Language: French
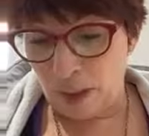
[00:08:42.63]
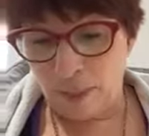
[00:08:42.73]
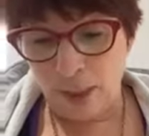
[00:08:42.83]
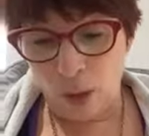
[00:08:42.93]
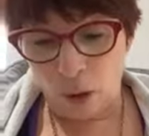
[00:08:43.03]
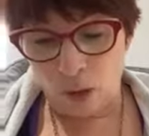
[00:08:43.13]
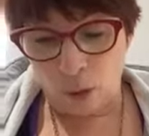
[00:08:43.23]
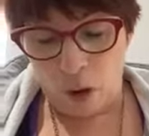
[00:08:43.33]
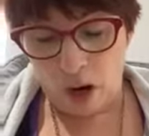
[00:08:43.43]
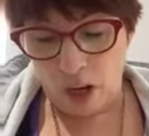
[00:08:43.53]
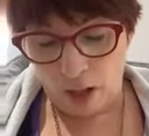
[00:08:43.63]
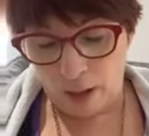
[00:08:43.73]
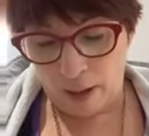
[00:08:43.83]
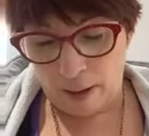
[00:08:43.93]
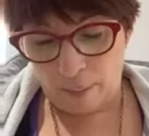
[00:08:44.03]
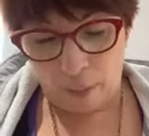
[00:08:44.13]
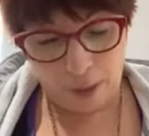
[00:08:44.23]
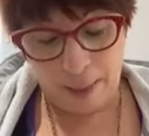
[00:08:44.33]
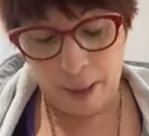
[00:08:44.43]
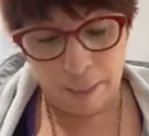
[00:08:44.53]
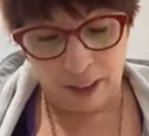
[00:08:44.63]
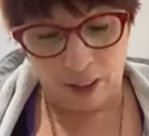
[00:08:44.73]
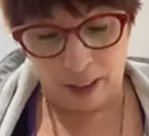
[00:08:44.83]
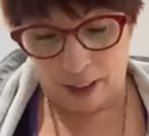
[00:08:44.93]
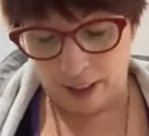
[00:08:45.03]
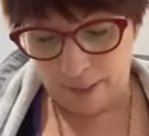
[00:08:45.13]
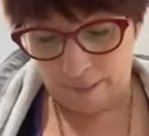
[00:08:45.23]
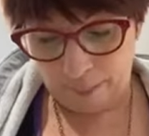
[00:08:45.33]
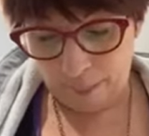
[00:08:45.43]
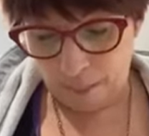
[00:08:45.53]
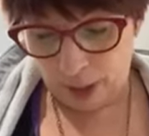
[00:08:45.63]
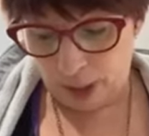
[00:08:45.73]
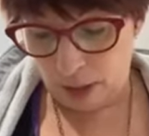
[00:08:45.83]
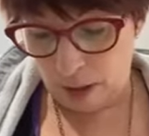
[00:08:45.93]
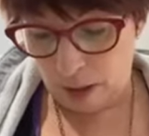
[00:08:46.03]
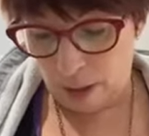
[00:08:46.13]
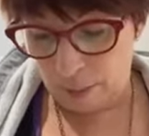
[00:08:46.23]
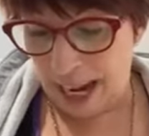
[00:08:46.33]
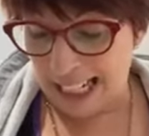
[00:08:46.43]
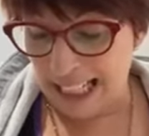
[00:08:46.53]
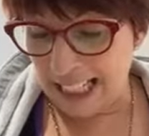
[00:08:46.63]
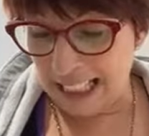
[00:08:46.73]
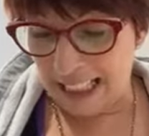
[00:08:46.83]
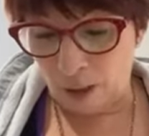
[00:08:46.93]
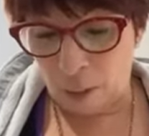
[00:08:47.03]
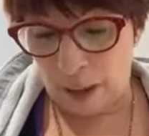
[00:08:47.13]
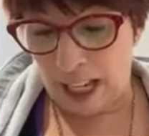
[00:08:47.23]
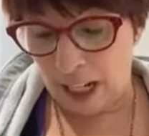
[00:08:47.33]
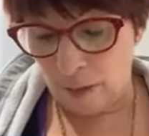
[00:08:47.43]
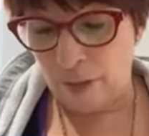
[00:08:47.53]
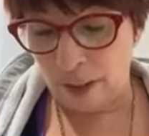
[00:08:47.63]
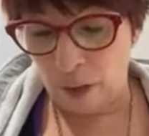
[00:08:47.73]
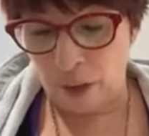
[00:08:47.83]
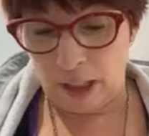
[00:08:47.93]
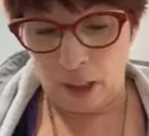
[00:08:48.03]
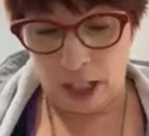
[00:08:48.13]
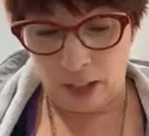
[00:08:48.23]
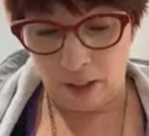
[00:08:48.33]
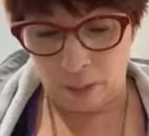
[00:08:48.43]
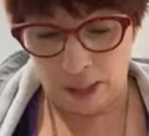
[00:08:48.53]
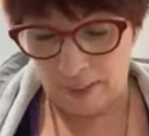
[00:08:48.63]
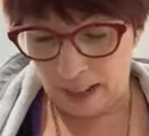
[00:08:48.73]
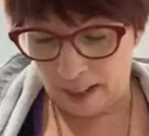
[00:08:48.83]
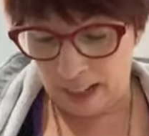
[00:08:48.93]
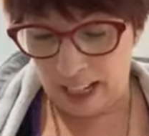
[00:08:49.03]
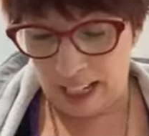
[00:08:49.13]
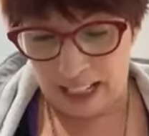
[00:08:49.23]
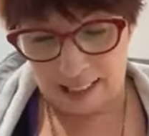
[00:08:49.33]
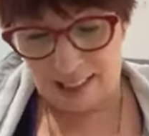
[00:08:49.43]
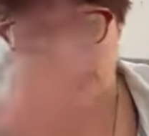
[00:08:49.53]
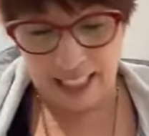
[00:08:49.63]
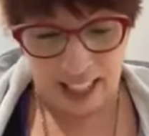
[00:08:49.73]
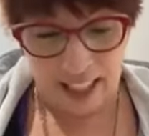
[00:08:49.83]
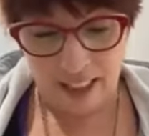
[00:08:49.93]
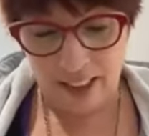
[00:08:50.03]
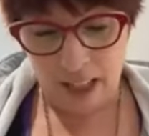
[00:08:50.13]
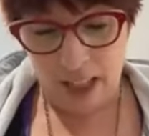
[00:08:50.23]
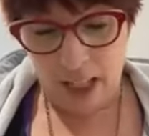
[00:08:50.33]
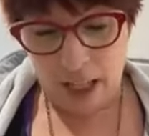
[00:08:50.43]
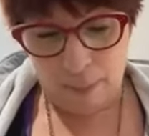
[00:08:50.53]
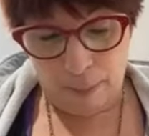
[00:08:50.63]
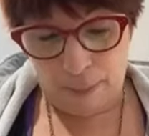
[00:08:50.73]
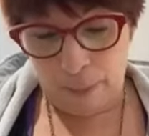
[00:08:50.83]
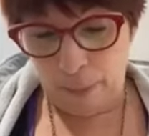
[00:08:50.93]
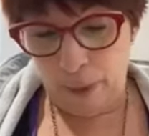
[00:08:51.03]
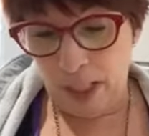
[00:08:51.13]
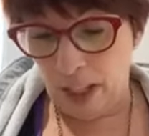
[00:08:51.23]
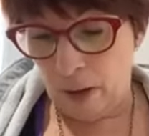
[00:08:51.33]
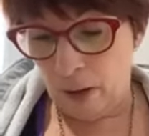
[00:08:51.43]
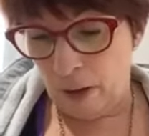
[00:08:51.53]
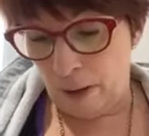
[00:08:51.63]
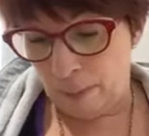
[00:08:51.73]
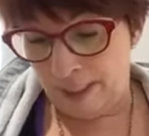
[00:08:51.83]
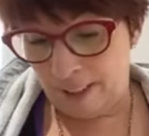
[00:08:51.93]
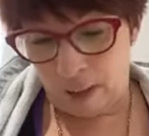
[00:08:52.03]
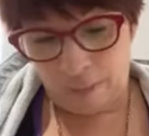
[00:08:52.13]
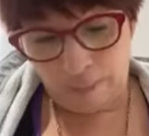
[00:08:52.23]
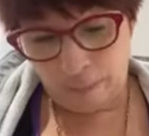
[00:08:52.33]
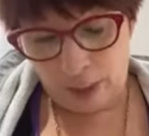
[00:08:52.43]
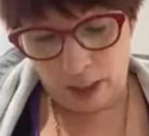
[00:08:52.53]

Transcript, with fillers: mon ami l'autre soir, euh, mon ami partenaire, euh, Marilyn, était, à a fait euh, le lancement à sa gang. Puis, ben c'est ça.